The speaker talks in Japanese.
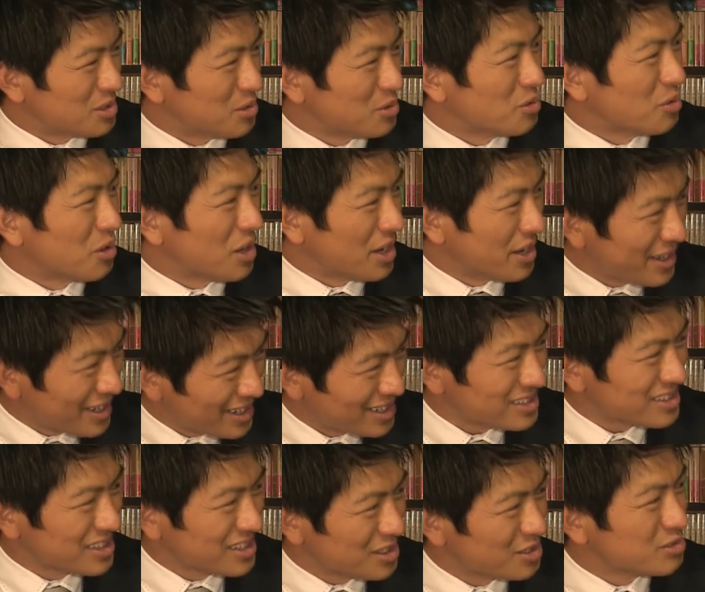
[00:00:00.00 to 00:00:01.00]
てるのか
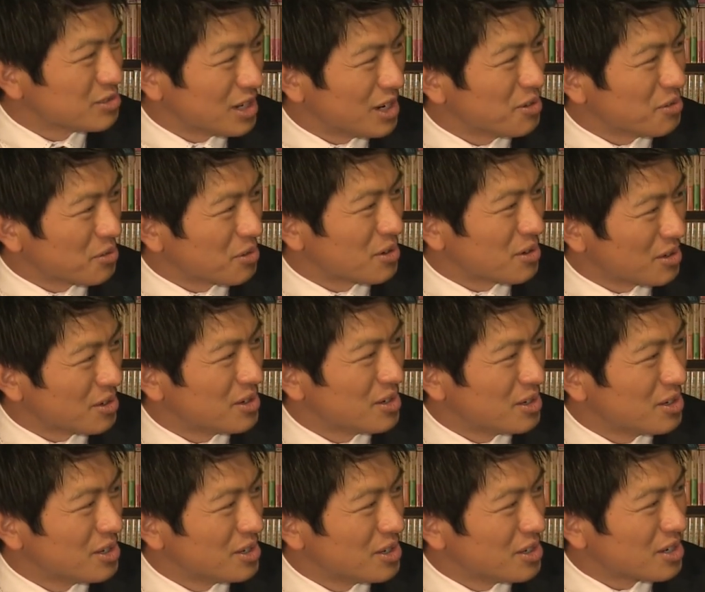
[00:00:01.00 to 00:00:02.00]
なっていうぐらいの
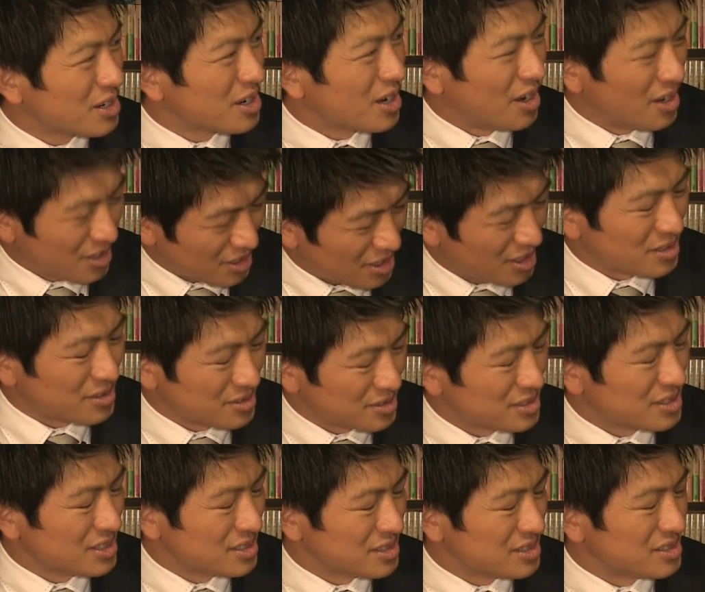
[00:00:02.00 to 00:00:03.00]
感
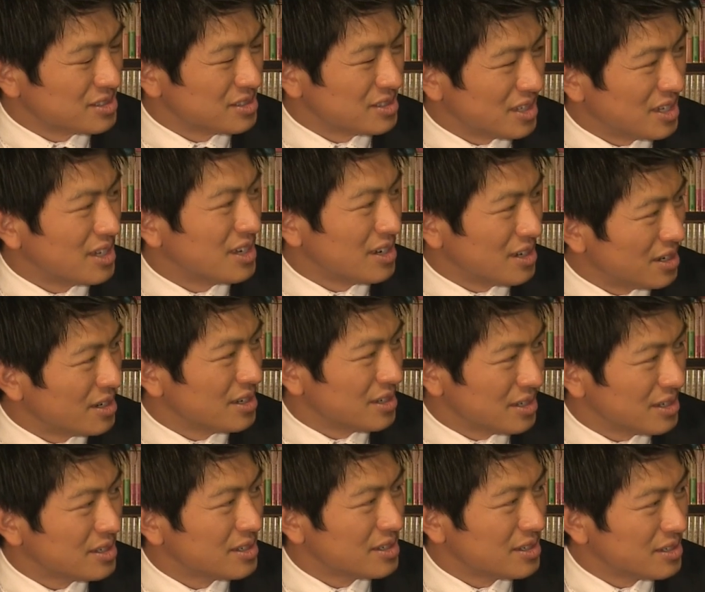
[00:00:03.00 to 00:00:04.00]
覚ですね。
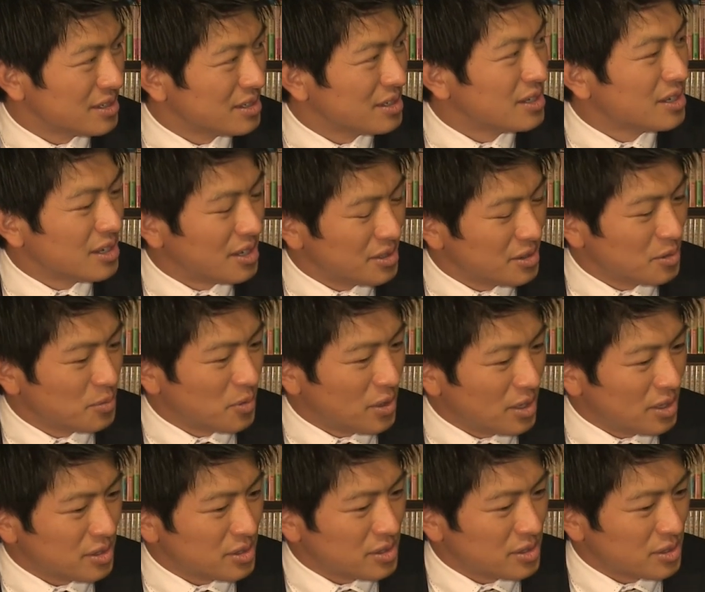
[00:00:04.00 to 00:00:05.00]
で
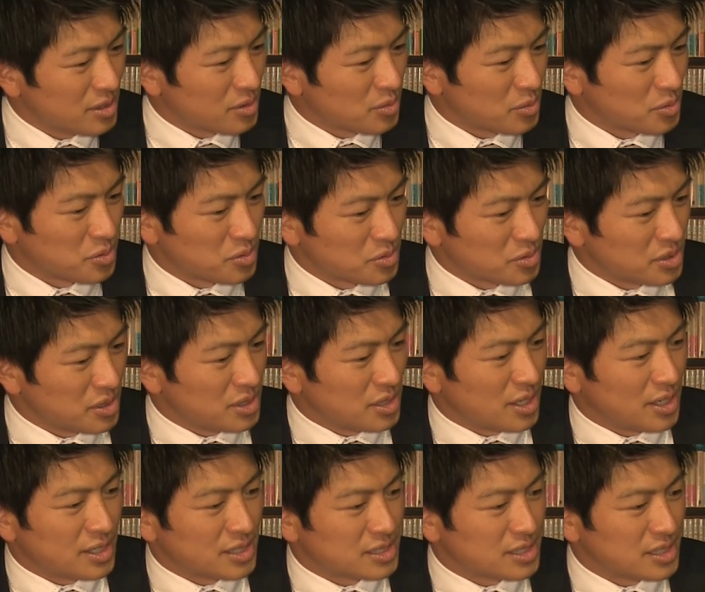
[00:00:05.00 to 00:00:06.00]
もあえてこの偉
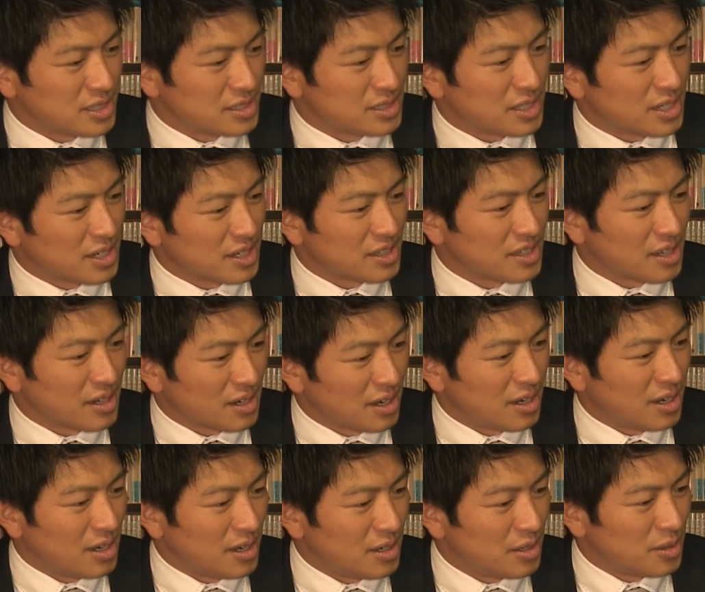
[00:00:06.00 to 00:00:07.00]
大な先生方
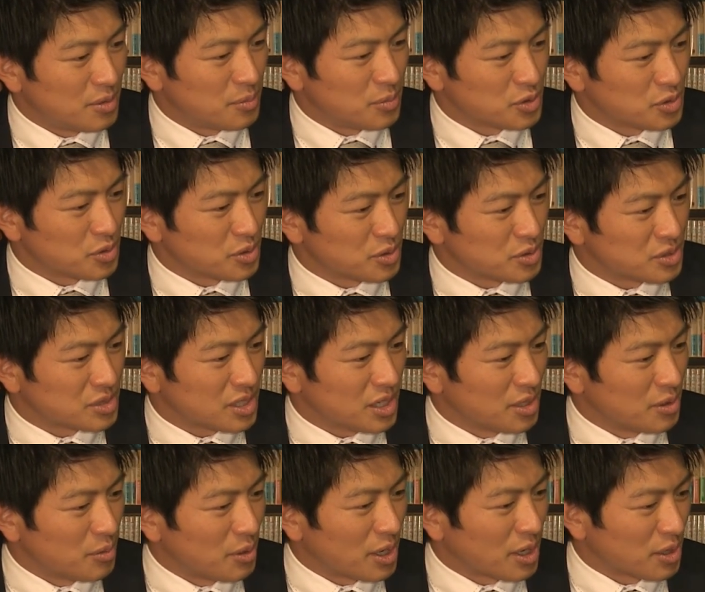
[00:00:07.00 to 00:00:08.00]
が、まあ、それを
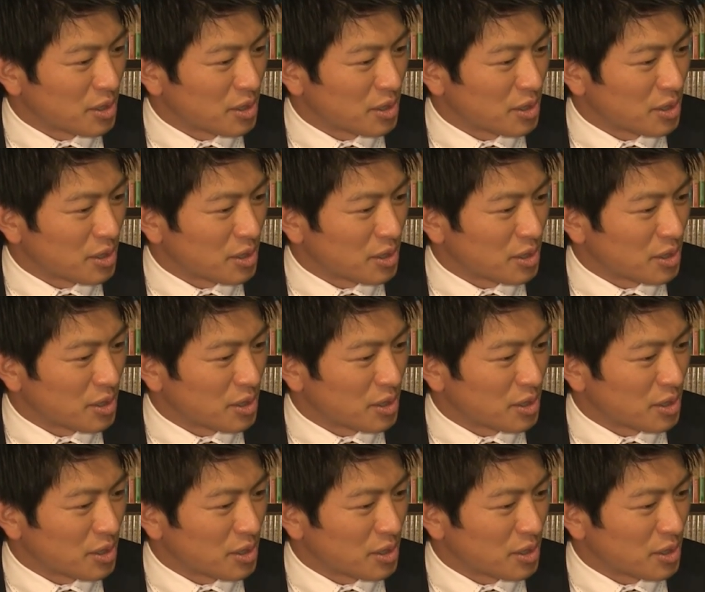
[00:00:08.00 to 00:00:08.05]
使い分